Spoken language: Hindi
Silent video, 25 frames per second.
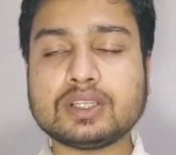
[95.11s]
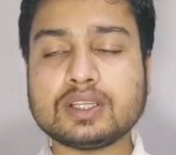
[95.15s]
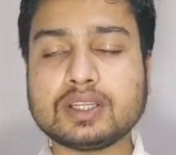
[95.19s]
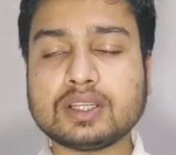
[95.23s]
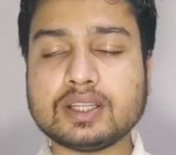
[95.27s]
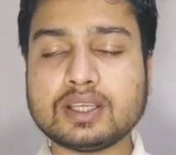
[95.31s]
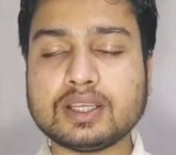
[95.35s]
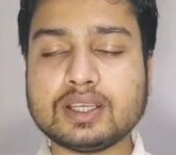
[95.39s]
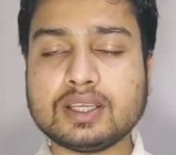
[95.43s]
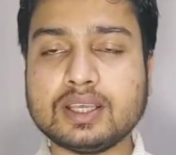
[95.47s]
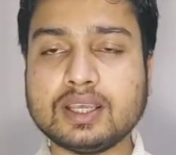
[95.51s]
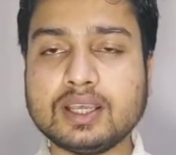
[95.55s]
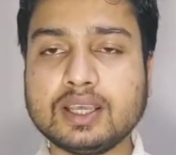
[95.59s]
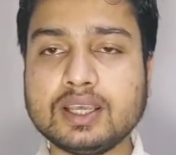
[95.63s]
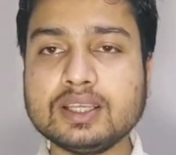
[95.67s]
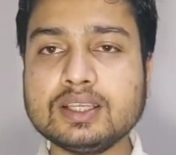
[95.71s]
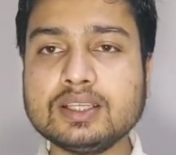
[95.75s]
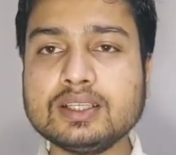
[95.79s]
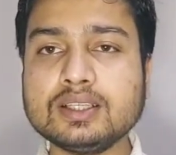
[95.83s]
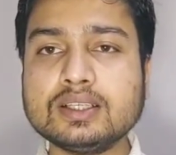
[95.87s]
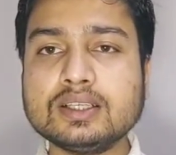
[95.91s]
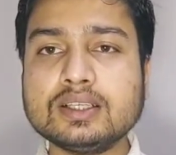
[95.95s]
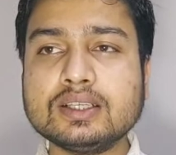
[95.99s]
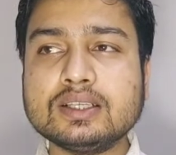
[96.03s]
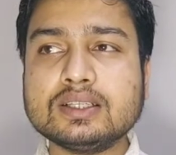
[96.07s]
तो इसके
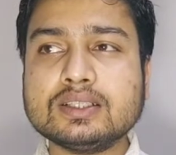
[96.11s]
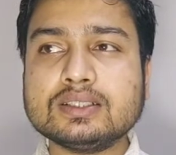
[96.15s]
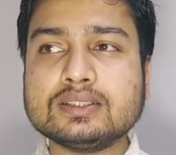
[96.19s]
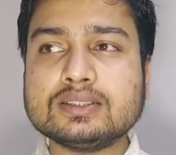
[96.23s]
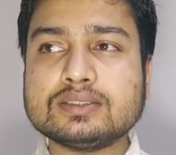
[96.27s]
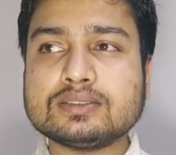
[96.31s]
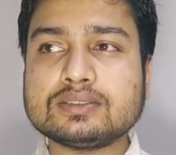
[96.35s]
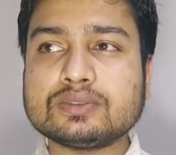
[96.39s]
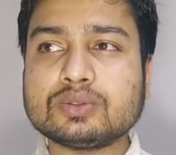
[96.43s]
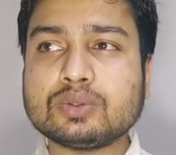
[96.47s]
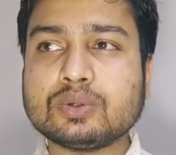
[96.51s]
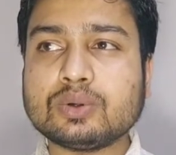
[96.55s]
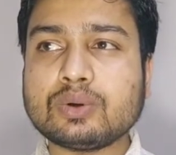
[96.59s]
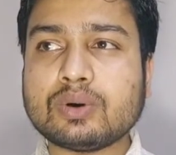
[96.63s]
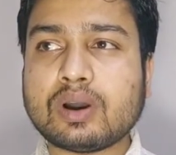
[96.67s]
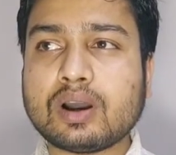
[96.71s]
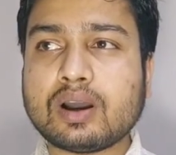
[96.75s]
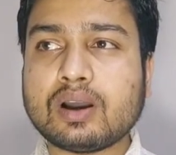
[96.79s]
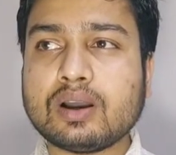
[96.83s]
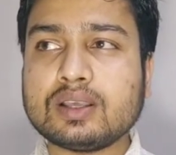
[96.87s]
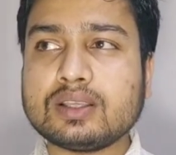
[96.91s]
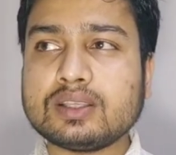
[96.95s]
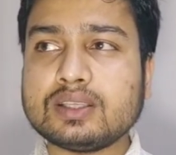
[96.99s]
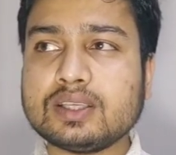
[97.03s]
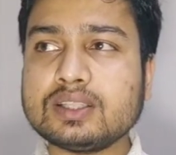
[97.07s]
लिए एक लीगल प्रोसेस
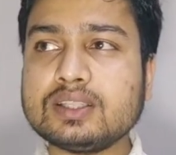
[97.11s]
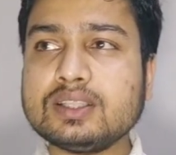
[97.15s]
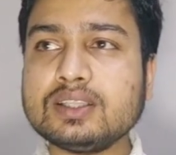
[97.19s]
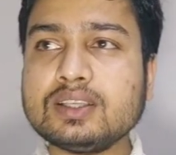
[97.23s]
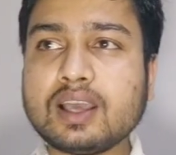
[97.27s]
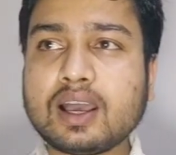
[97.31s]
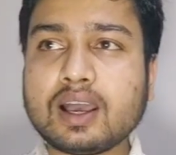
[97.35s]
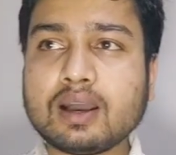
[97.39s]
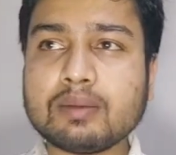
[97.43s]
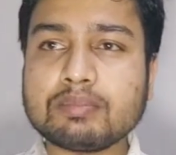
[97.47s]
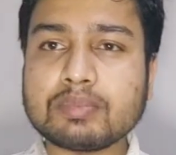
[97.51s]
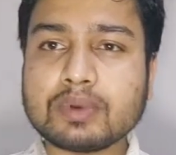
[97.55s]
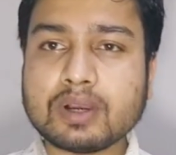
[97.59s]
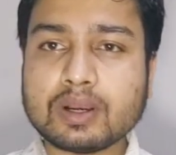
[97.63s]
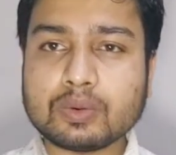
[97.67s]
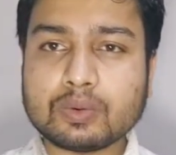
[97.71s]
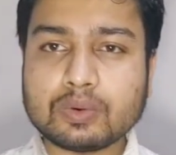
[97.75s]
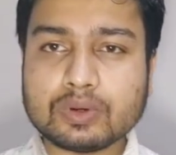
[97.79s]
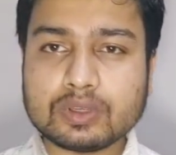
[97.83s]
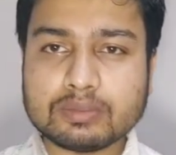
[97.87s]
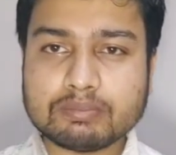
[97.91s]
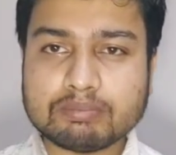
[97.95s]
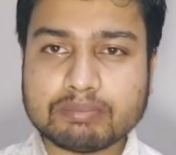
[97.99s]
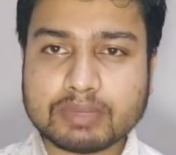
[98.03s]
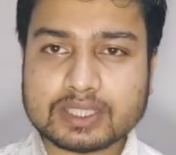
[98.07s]
है प्रोसेस क्या है
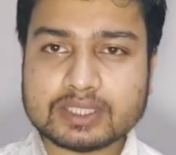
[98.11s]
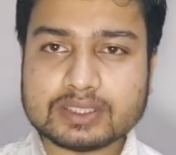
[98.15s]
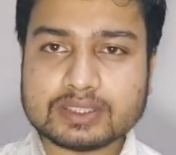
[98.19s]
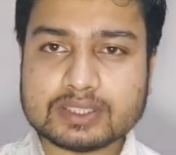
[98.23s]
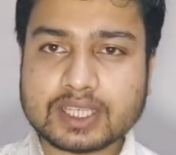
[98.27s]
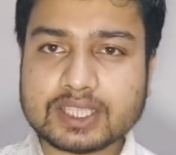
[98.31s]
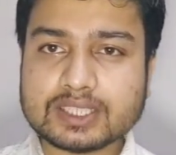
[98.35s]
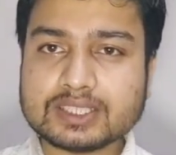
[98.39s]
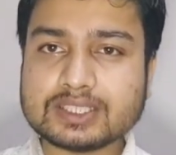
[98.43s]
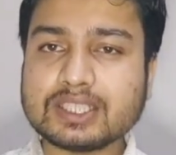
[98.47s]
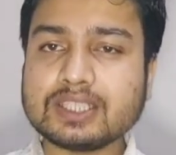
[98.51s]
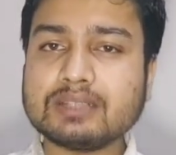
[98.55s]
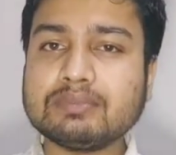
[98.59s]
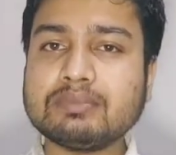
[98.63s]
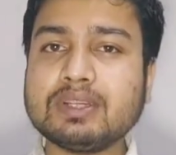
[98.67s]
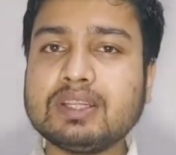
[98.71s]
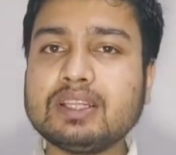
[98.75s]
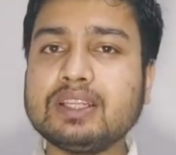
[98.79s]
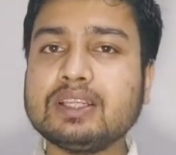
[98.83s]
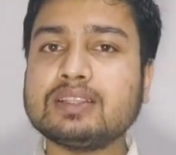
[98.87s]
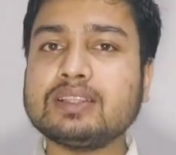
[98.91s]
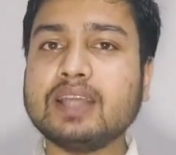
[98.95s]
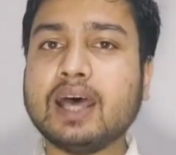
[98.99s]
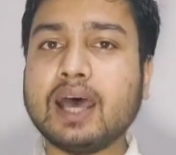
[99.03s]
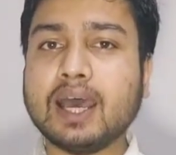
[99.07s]
जैसा कि मैं
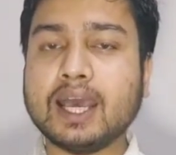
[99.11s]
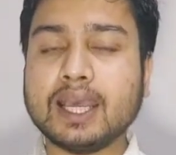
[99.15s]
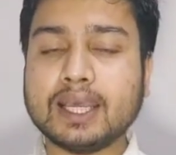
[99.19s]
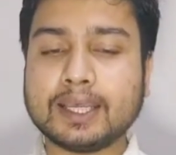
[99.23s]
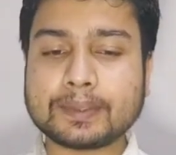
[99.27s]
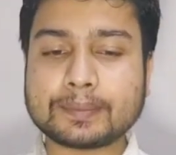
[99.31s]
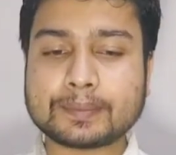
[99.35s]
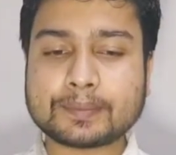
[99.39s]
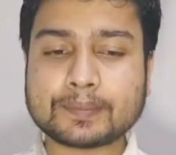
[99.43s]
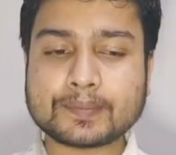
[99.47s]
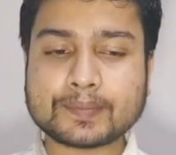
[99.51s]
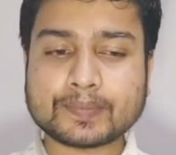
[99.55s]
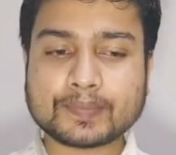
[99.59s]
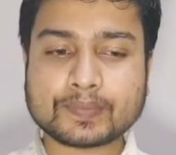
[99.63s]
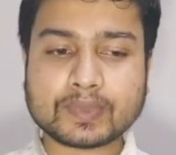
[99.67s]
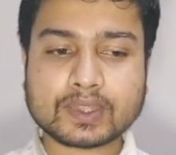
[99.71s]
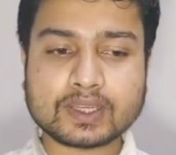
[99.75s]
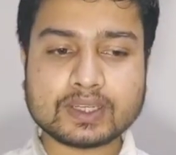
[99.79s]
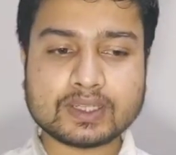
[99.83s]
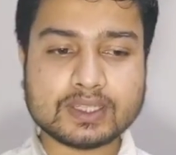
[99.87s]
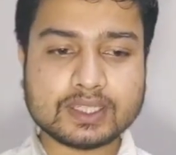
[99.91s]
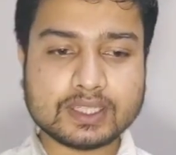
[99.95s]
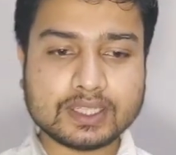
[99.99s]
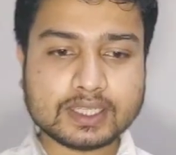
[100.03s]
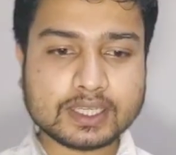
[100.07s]
भारतीय लोगों को बता
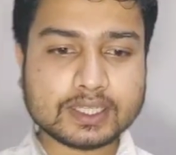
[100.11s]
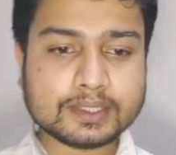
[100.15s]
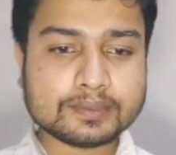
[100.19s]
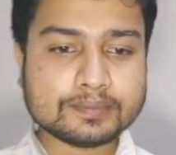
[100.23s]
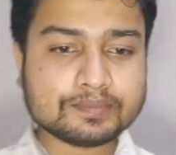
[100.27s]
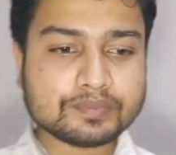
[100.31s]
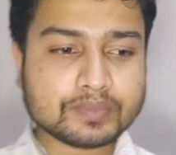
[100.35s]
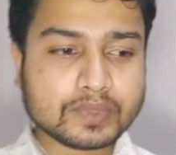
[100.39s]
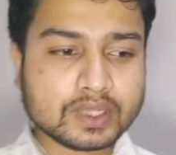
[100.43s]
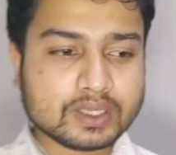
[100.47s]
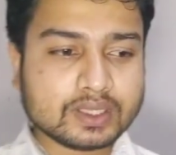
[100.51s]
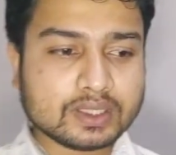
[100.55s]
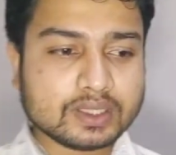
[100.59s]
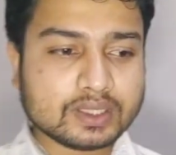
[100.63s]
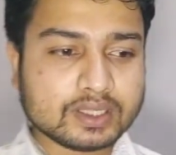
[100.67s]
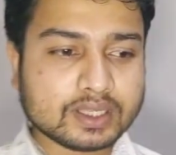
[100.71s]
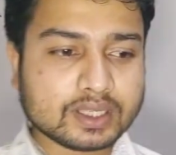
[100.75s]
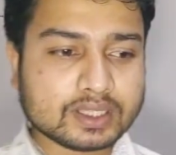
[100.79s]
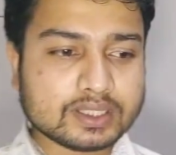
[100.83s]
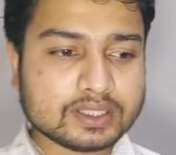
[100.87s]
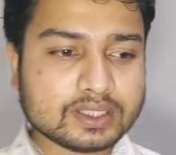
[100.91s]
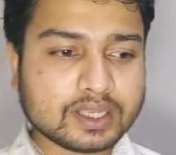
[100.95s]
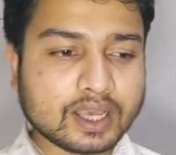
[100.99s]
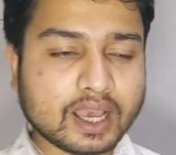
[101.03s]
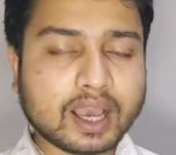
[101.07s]
रहा हूँ भारत के
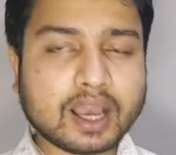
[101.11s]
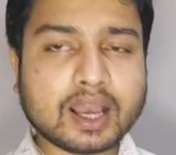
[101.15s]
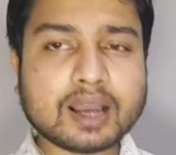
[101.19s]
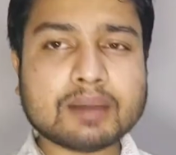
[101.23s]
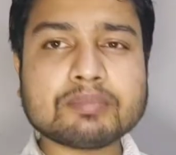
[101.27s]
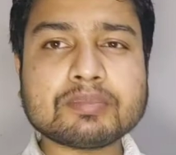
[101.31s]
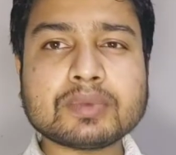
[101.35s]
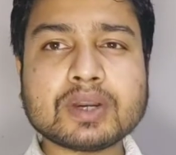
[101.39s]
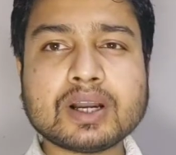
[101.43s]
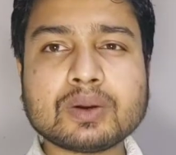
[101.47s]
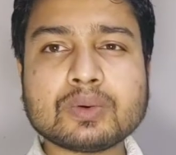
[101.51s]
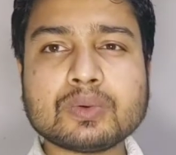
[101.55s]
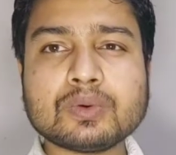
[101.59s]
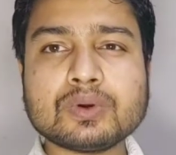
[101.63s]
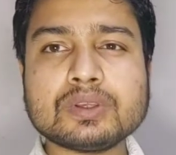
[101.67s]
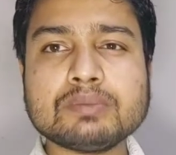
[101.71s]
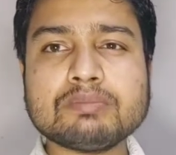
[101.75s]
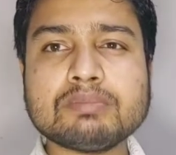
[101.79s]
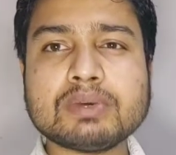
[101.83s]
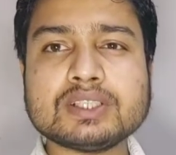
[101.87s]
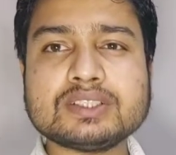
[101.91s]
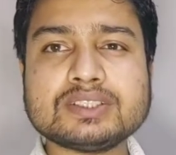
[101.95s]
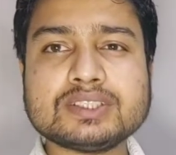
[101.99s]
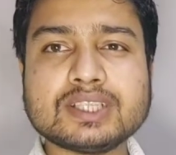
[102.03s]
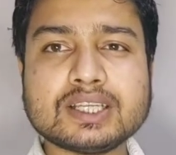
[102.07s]
लोगों को क्या करना
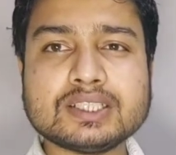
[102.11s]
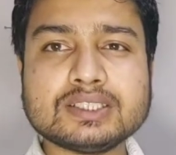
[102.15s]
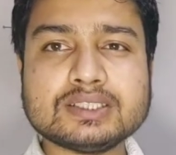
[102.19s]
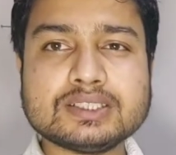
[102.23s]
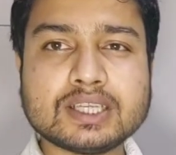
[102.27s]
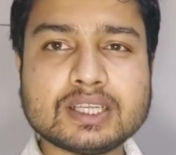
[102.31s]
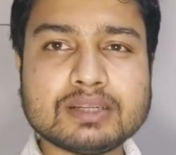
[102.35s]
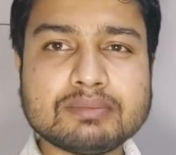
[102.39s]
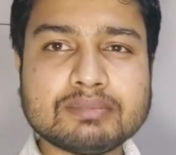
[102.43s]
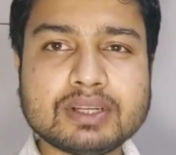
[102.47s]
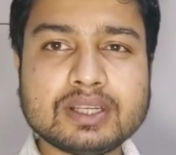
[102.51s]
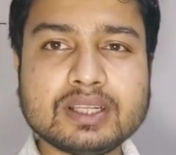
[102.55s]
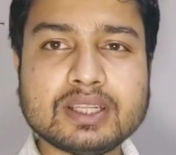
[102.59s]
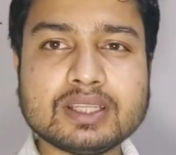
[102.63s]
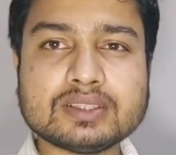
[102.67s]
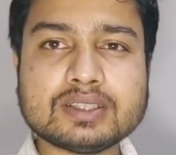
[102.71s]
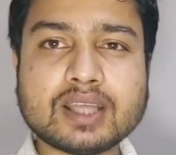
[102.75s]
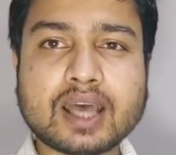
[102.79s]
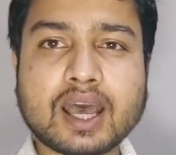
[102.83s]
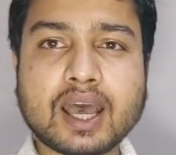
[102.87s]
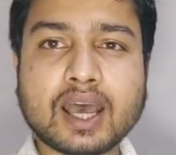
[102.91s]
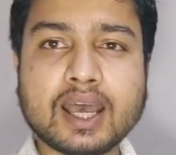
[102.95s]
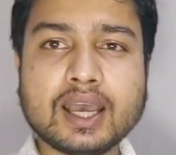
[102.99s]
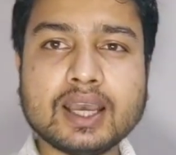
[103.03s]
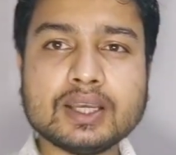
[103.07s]
होगा
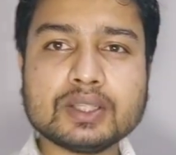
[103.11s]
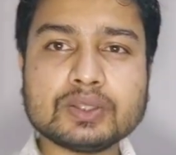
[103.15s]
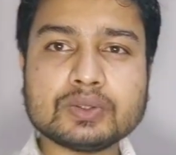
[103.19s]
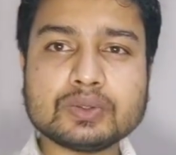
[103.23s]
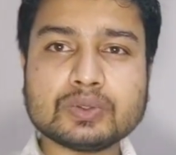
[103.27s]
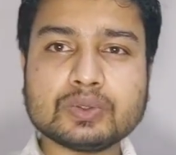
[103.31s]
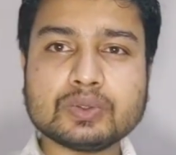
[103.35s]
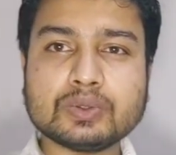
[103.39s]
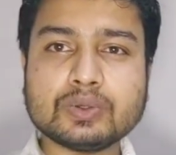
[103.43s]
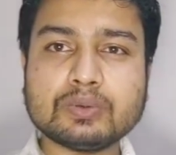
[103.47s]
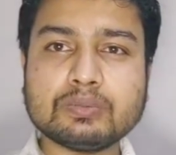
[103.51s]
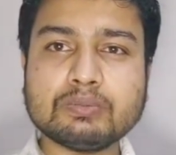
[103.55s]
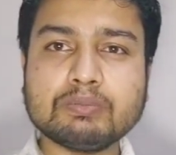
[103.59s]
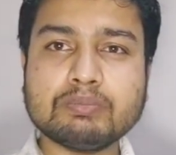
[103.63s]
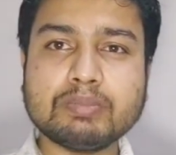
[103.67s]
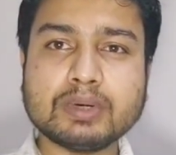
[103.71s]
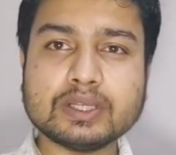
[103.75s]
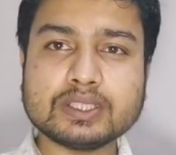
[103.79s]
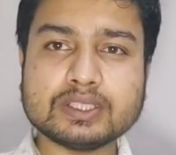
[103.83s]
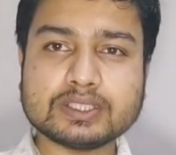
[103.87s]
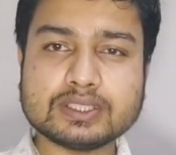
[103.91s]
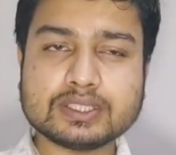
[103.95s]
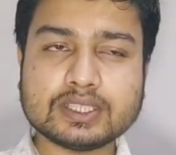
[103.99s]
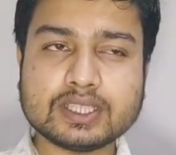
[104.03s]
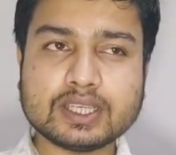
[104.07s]
नागरिकता लेने के लिए
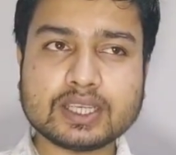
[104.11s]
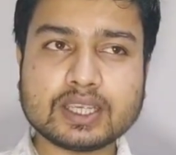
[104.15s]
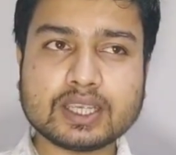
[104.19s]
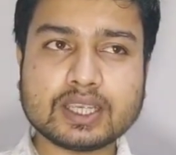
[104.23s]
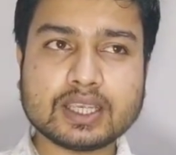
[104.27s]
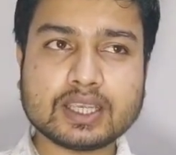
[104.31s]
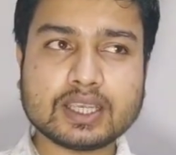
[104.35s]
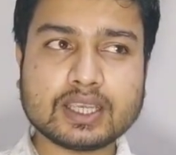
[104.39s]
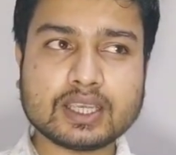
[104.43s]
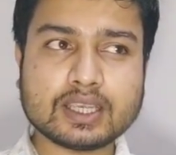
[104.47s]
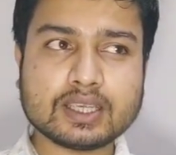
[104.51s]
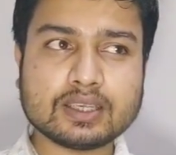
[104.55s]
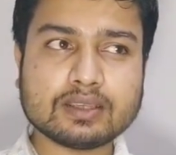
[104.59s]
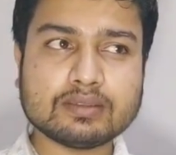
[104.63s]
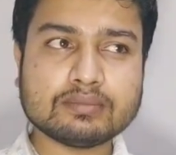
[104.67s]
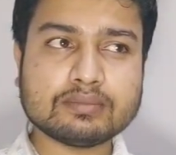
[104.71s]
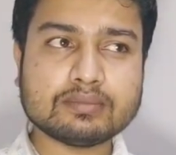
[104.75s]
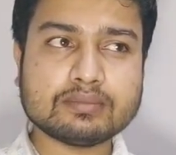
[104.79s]
तो ठीक है